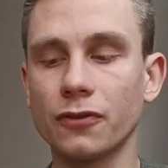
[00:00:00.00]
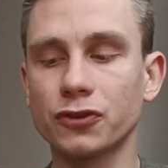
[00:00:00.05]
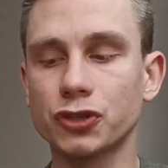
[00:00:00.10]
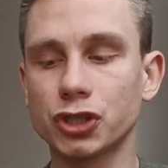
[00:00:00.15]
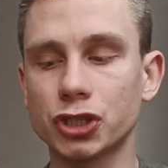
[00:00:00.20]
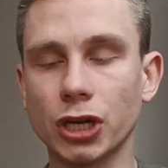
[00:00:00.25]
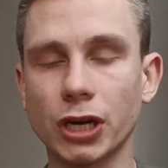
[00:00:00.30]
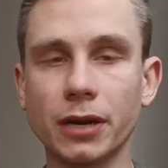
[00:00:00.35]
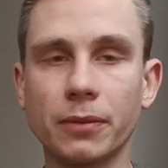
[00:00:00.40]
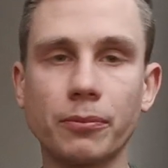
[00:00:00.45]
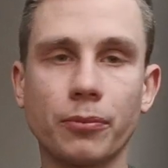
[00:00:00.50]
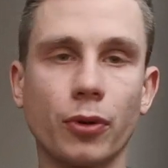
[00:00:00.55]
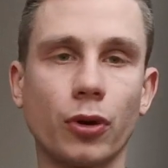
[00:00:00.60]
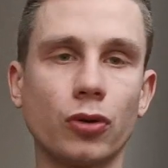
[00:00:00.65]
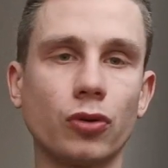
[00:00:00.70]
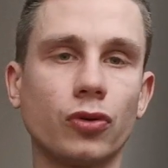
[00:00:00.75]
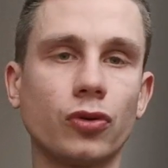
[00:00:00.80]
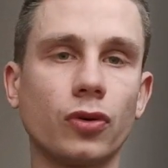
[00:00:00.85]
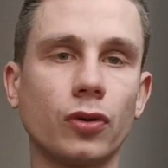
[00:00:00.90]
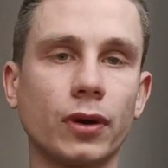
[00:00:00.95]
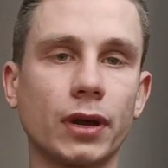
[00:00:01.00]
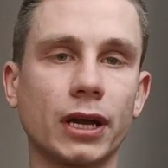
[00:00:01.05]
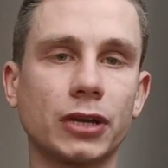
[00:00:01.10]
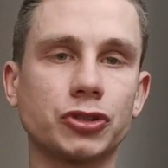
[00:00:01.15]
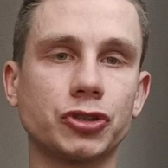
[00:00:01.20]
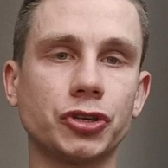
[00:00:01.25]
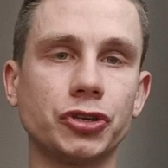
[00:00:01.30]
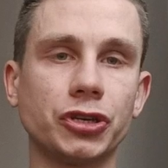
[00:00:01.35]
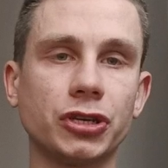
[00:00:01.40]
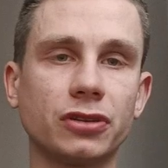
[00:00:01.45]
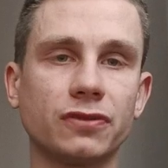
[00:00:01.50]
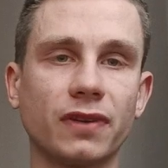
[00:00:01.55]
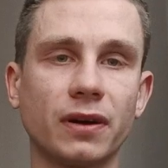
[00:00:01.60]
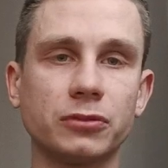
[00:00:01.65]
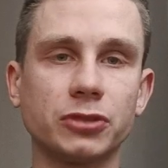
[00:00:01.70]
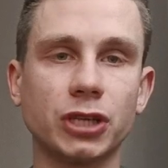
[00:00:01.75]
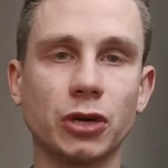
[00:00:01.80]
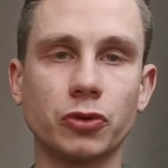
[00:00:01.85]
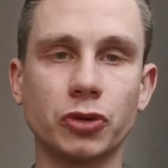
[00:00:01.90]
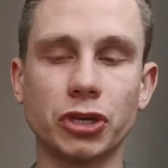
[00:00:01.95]
W szczerym polu raczej nikt
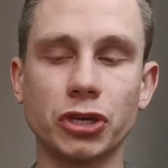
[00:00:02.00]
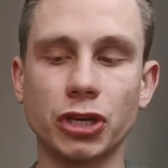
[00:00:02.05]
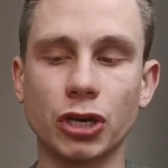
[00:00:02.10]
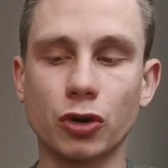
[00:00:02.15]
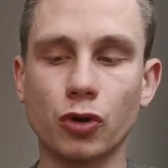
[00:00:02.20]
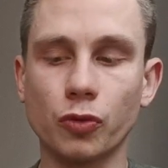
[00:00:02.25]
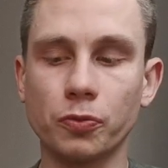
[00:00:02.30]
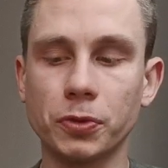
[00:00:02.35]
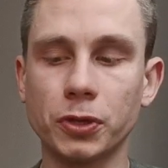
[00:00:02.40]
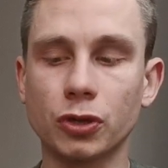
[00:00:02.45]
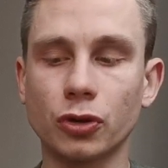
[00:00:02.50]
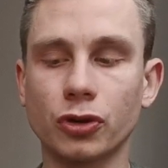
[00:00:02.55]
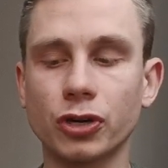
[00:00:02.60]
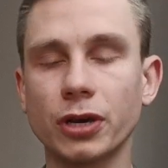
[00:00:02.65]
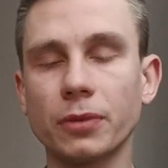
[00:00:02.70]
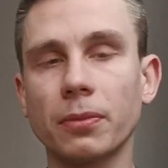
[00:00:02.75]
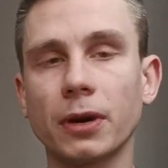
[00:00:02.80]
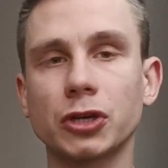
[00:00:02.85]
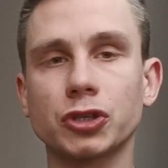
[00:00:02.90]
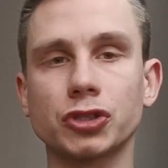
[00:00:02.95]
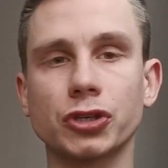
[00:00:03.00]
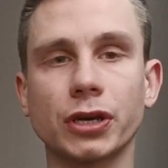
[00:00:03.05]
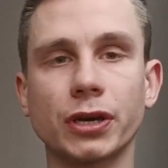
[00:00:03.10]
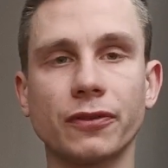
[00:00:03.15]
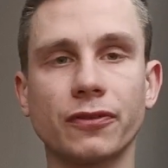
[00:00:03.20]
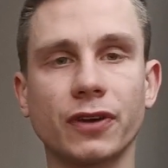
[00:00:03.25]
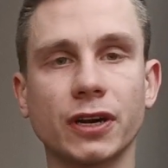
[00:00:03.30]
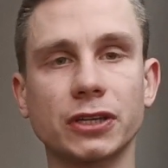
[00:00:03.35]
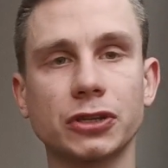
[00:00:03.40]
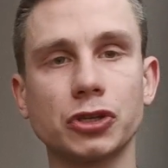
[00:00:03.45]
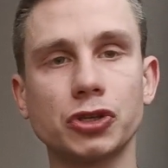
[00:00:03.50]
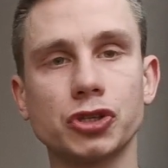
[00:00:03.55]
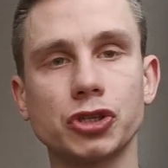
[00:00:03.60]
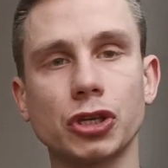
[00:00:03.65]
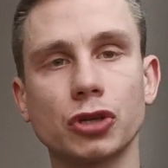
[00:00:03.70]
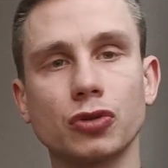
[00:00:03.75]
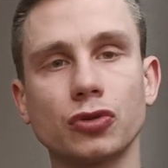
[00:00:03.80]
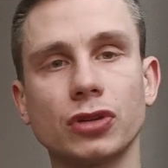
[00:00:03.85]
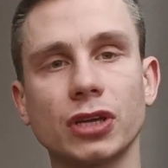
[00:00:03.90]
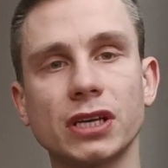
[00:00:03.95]
Wam działki nie kupi, no chyba, że
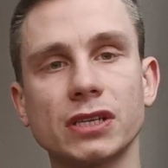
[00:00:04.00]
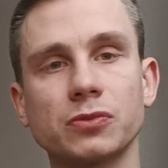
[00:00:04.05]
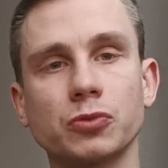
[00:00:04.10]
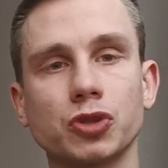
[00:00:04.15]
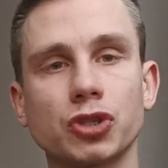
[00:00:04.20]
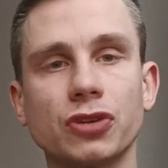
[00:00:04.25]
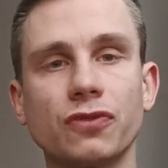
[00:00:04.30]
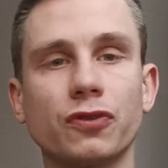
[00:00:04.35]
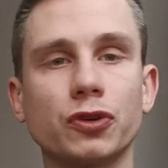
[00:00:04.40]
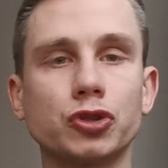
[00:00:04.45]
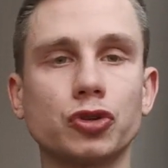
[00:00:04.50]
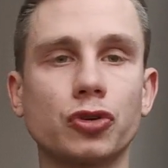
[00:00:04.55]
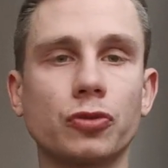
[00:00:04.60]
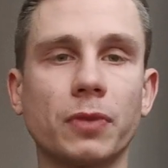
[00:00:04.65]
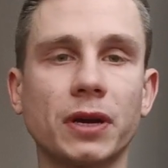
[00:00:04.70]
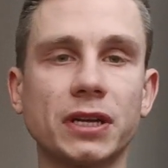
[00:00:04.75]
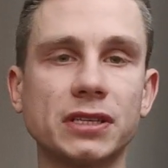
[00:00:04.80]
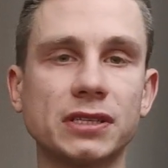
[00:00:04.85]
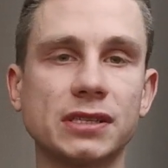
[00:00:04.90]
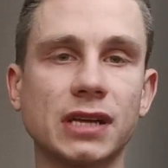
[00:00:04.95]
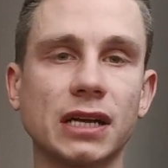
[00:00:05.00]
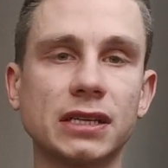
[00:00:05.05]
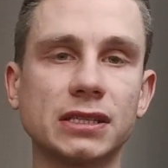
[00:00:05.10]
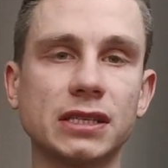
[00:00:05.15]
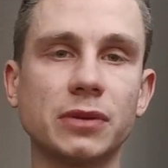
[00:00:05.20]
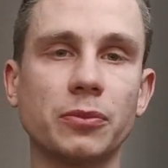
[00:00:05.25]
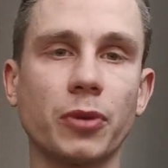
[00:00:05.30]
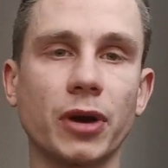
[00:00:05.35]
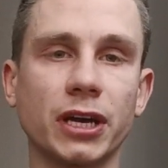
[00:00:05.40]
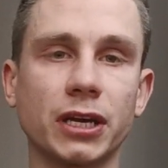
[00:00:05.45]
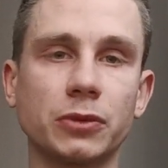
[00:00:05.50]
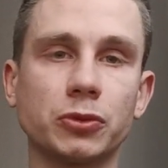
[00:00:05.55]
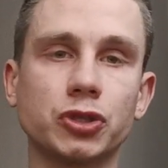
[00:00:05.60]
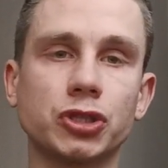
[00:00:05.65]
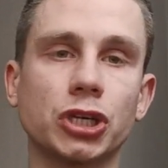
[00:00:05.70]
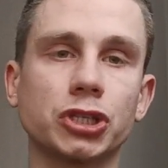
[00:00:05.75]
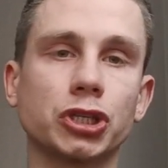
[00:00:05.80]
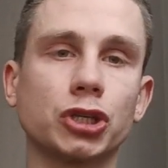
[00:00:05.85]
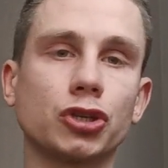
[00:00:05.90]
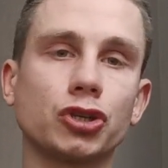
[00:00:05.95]
faktycznie tutaj jest możliwość urbanizacji i po
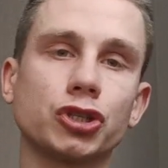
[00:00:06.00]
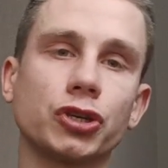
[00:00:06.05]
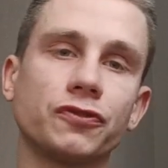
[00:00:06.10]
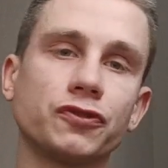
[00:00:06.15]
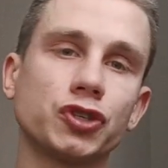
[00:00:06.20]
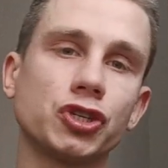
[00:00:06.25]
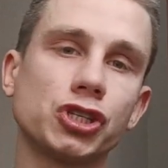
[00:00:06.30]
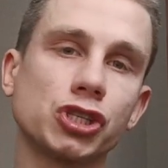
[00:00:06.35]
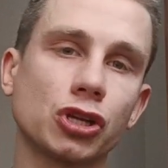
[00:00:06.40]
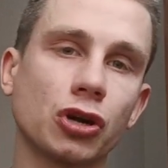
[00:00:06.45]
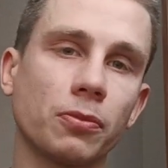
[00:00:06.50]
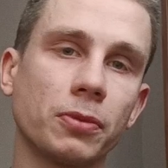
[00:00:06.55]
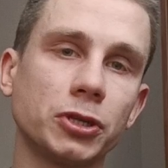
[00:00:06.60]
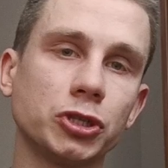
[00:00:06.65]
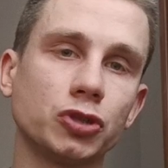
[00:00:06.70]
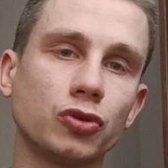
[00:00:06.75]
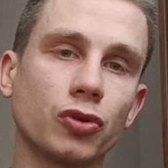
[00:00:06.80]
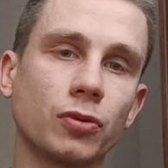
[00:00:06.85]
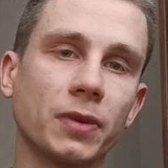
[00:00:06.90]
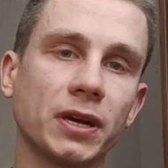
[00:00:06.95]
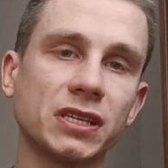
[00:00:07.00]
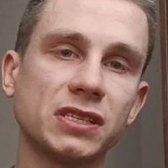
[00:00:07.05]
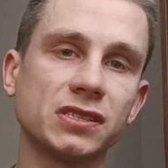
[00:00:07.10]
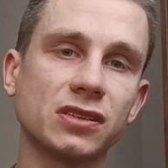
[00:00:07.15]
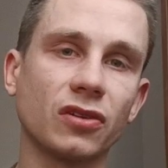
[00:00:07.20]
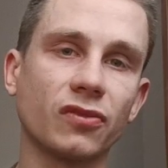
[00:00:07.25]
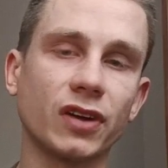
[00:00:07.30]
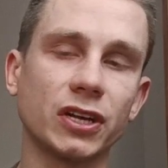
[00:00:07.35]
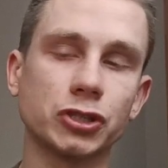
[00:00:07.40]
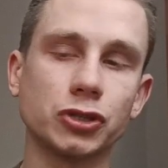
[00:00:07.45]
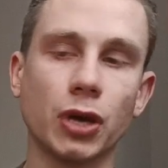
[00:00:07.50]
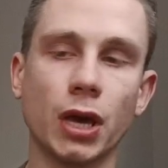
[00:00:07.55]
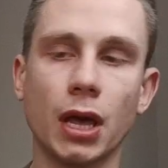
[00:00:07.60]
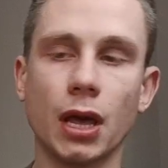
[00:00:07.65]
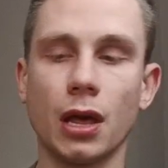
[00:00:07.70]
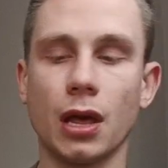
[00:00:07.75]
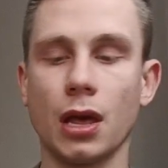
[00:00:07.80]
jakimś czasie to się wszystko będzie urbanizować.